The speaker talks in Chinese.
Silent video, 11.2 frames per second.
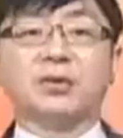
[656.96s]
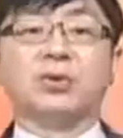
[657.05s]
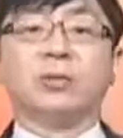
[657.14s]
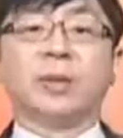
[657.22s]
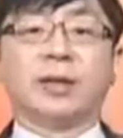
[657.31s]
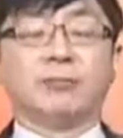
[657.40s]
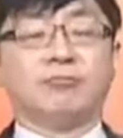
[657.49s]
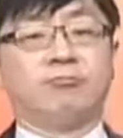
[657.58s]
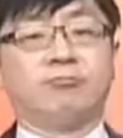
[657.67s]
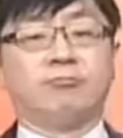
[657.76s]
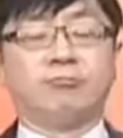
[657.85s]
太多了，
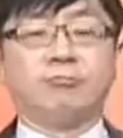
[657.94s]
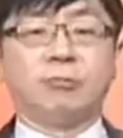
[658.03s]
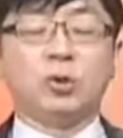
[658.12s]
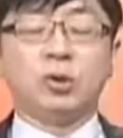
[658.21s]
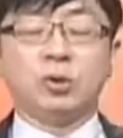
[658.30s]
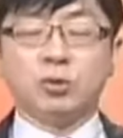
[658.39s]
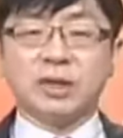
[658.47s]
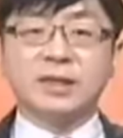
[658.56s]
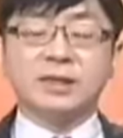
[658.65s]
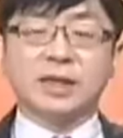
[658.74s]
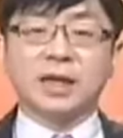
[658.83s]
因为雨
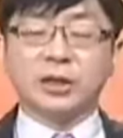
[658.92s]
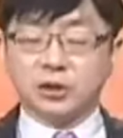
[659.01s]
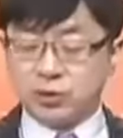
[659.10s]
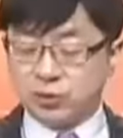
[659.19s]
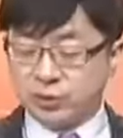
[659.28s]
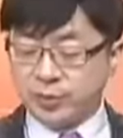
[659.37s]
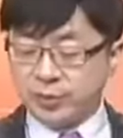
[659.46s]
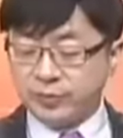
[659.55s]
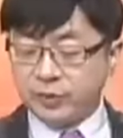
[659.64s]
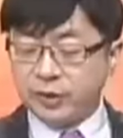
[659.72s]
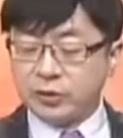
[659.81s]
簪已经长太久。
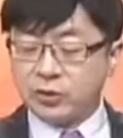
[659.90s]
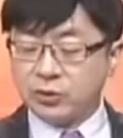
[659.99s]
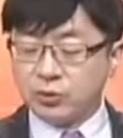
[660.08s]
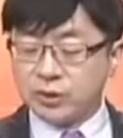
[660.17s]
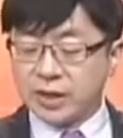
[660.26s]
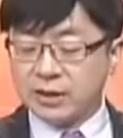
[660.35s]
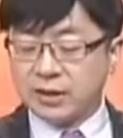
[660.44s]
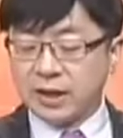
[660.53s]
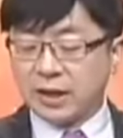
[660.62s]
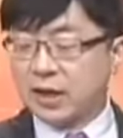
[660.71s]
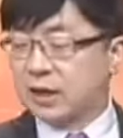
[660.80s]
你从雨簪
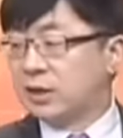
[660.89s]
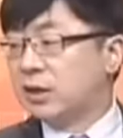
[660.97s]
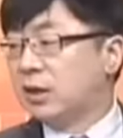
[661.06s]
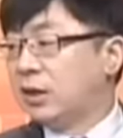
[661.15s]
来看，